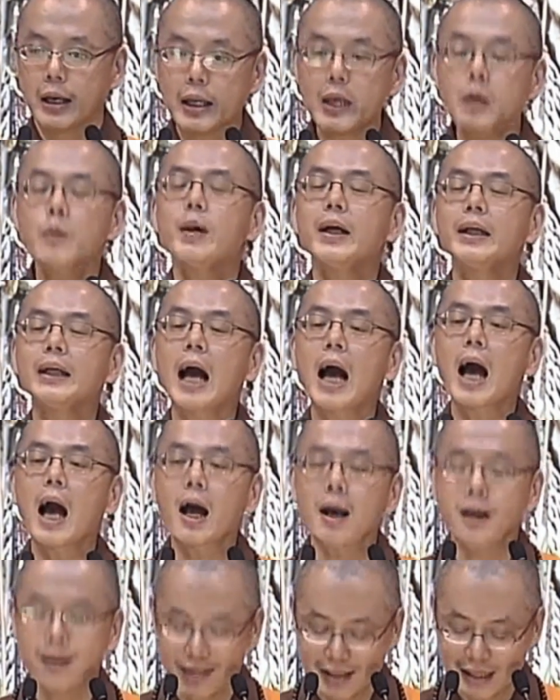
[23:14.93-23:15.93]
因为
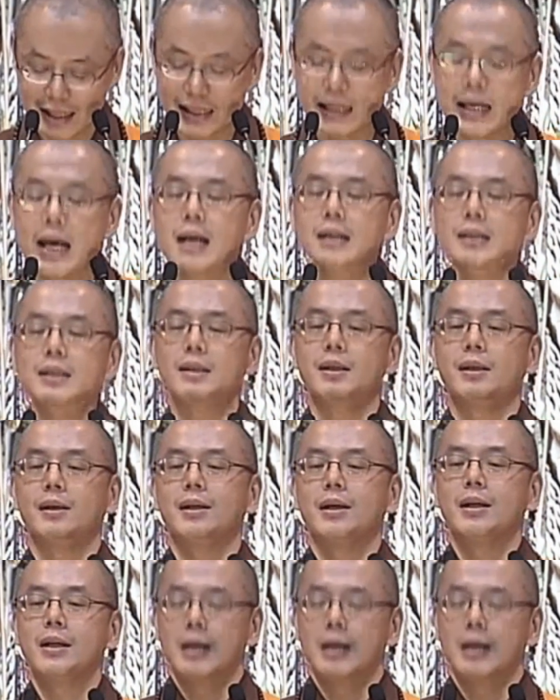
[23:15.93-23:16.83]
他这样子。